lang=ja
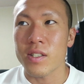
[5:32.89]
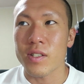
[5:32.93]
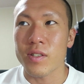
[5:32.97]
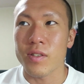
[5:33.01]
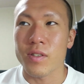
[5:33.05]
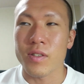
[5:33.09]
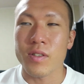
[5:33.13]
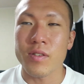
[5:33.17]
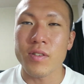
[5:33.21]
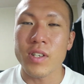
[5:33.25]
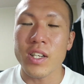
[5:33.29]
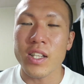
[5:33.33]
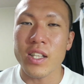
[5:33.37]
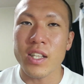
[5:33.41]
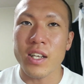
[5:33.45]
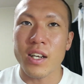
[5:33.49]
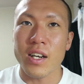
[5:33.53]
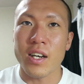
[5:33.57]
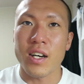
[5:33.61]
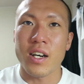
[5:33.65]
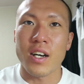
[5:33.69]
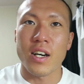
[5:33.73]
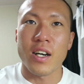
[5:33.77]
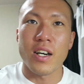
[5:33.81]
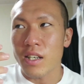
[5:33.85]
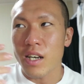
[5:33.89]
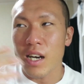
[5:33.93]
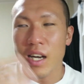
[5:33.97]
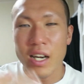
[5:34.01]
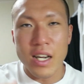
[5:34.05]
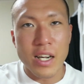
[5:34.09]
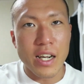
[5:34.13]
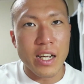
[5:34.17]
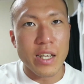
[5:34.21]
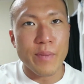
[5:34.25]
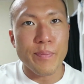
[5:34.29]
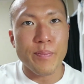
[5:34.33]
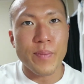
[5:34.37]
そうなったら
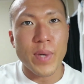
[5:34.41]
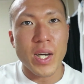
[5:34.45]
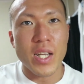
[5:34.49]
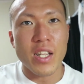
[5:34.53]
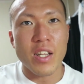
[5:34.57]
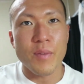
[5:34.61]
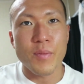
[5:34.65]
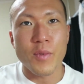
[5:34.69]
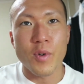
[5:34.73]
腹がいっぱいで、